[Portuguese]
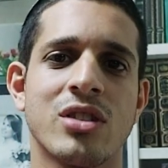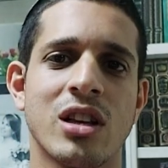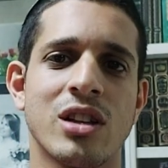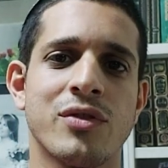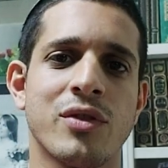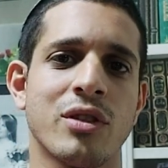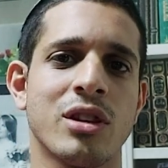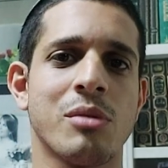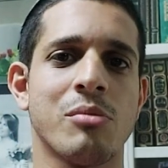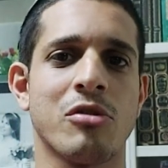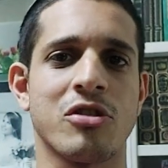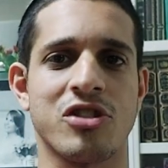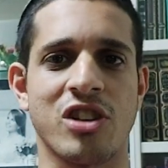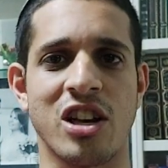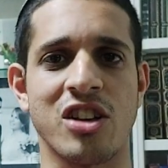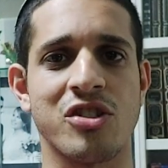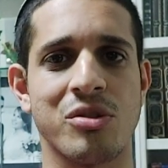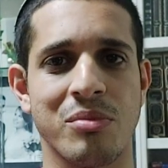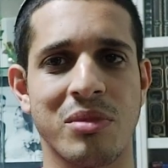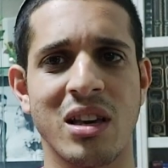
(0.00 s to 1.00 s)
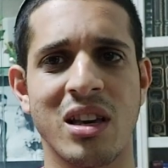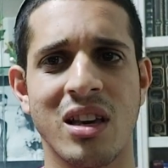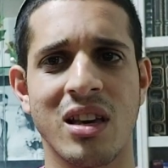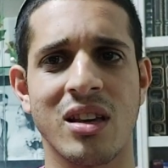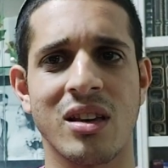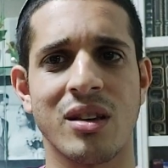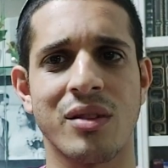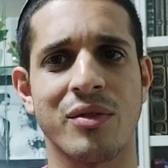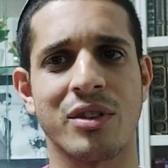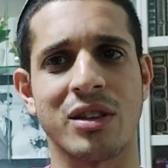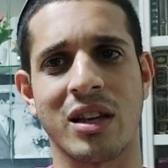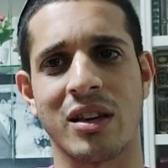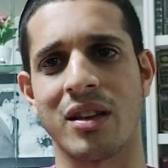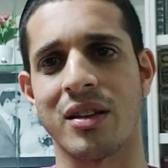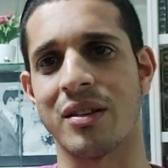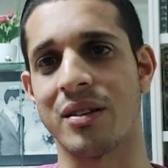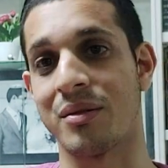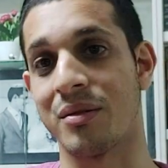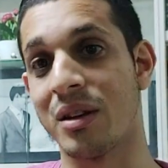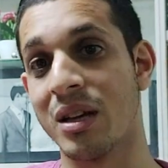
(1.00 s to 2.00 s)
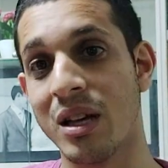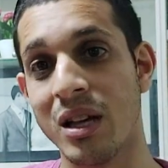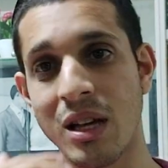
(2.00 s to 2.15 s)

eles vão debochar de mim, eu vou ter que